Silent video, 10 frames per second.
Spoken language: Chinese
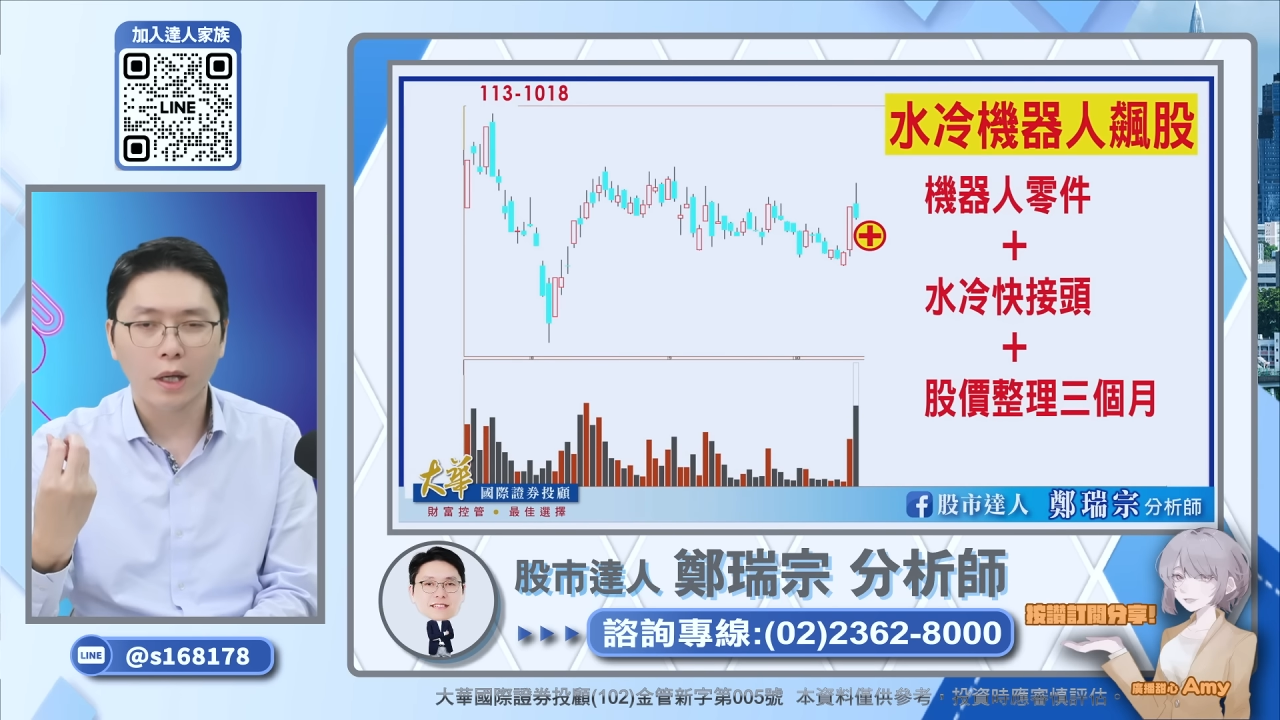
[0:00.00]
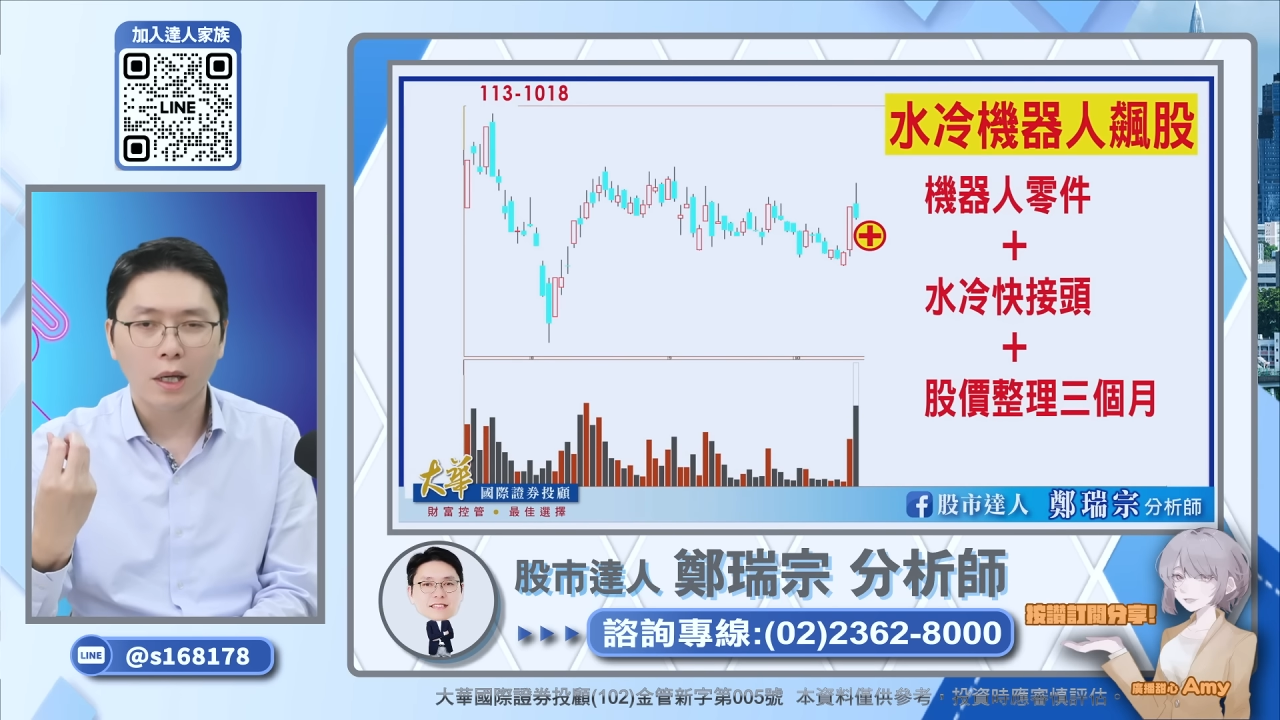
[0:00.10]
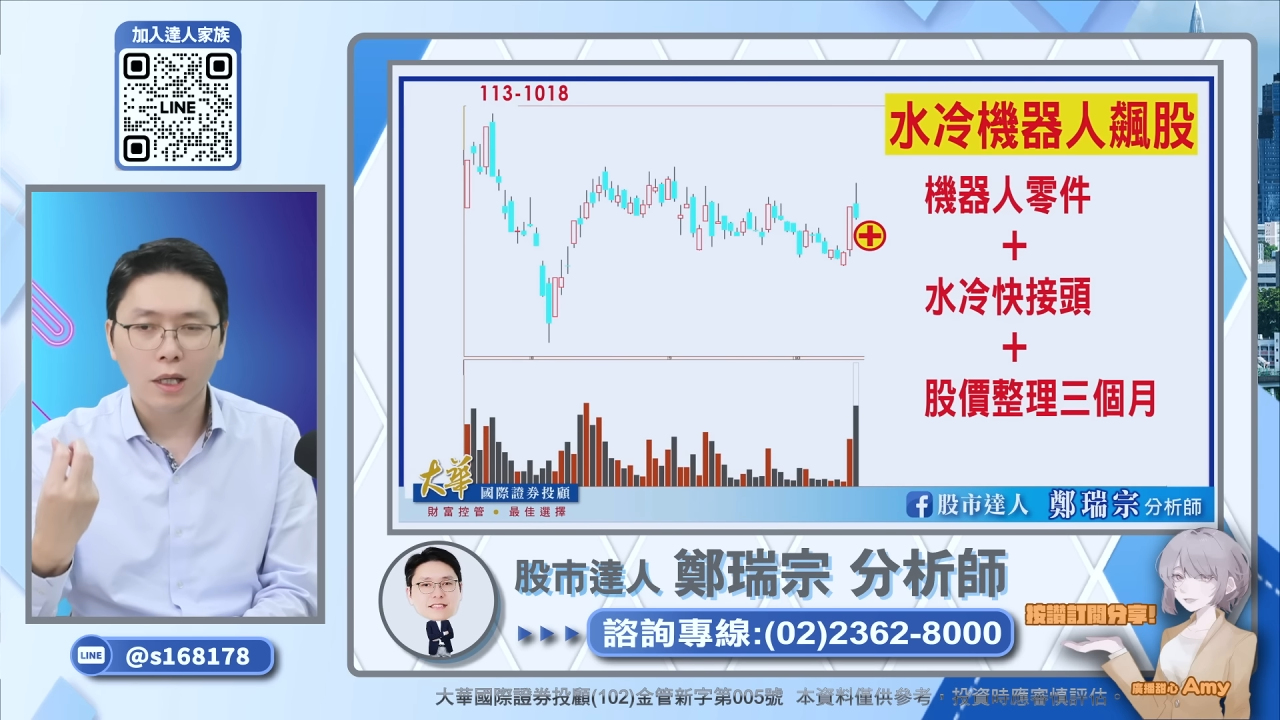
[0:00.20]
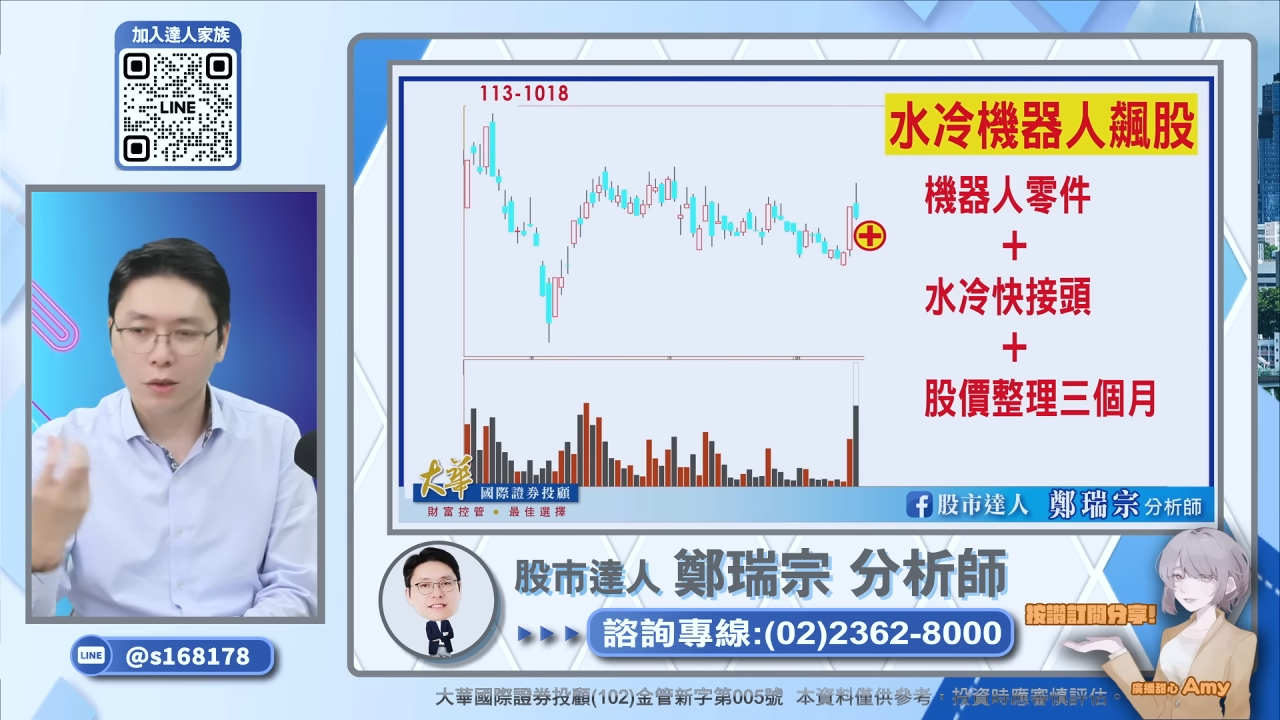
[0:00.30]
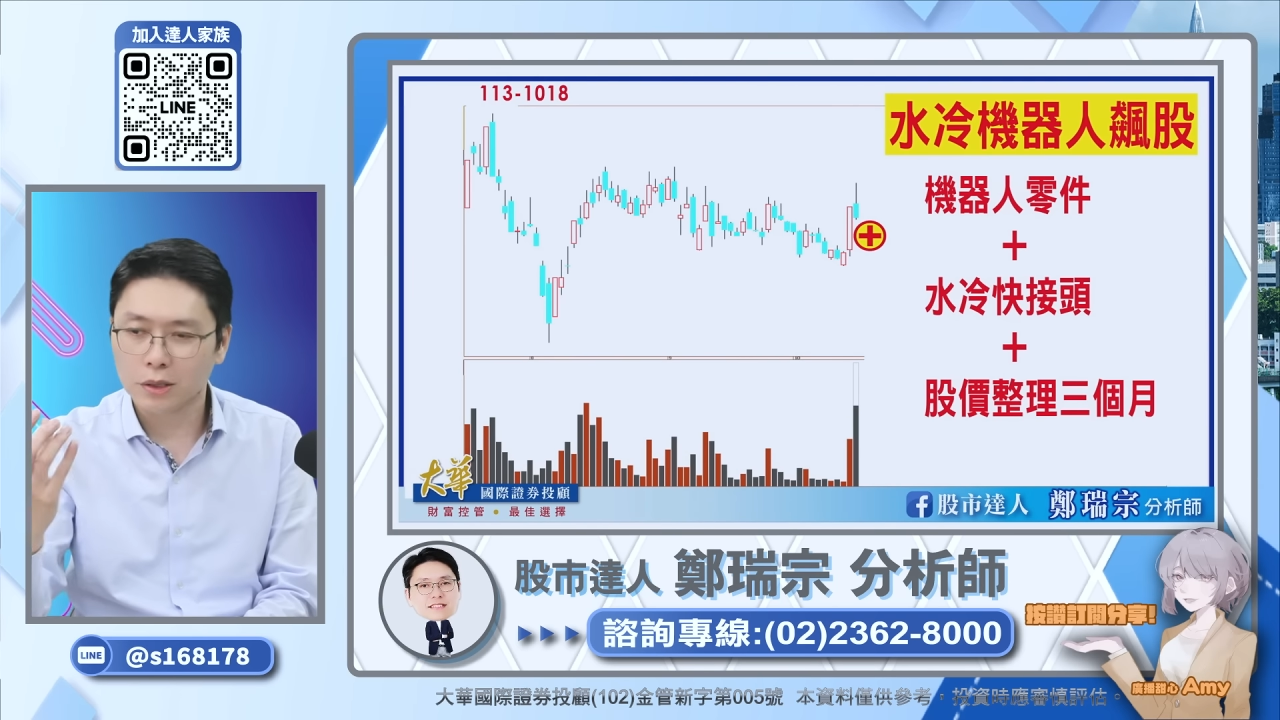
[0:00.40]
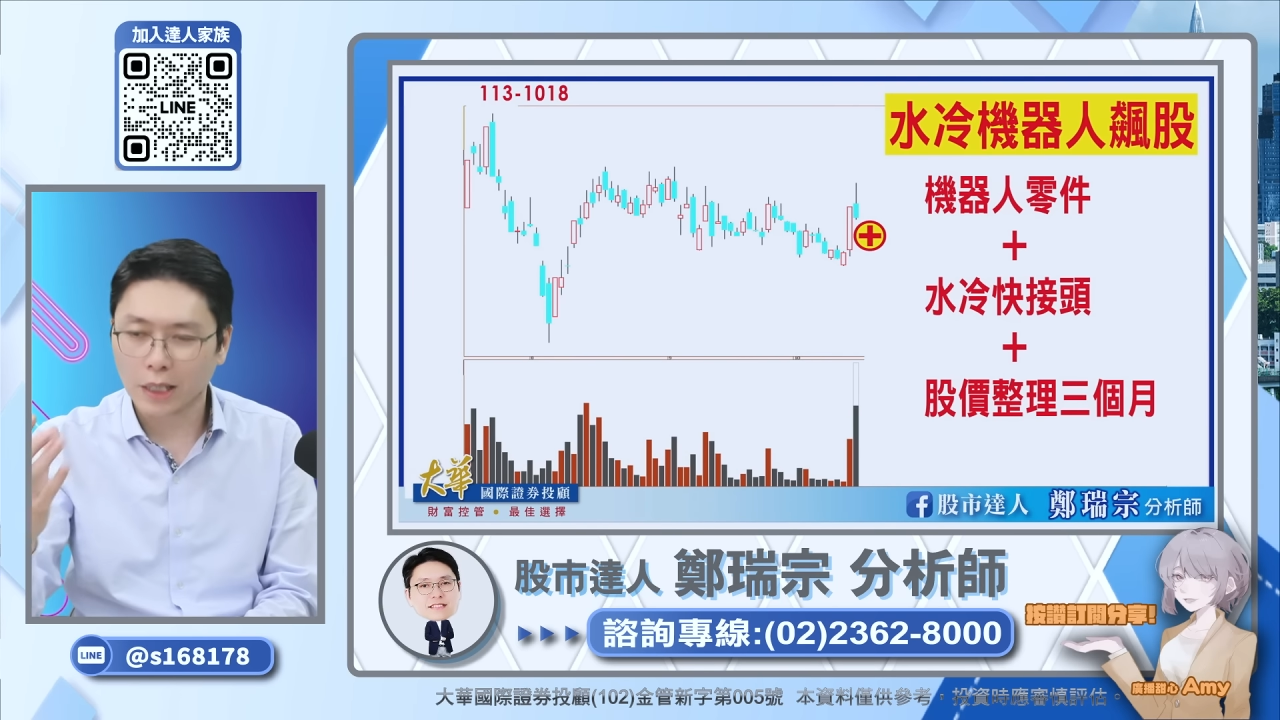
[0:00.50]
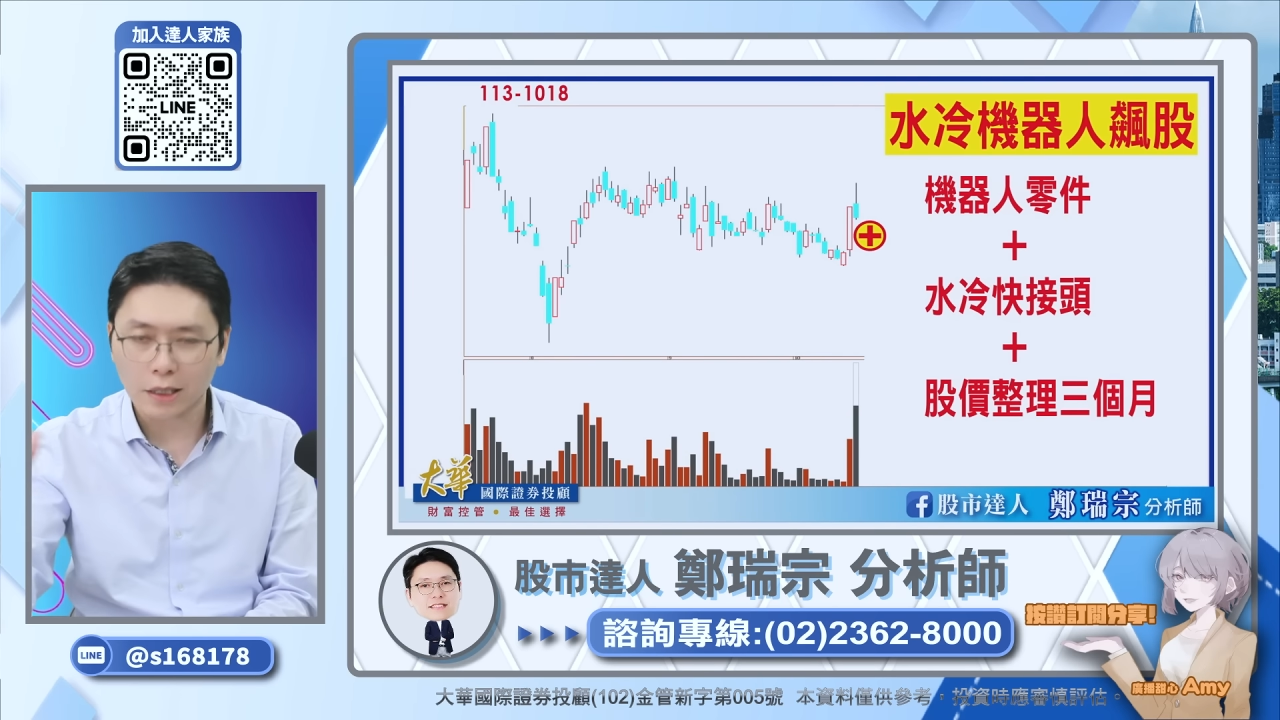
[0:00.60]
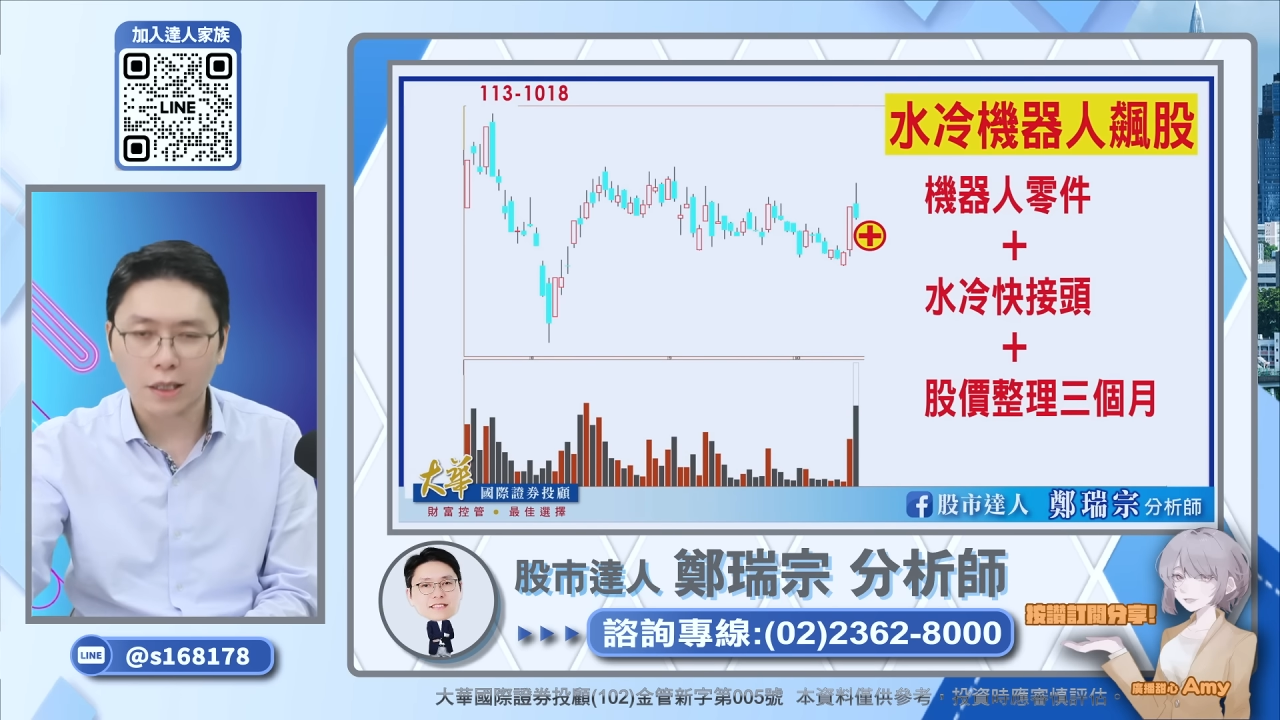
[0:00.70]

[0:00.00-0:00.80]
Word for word: 是因为台电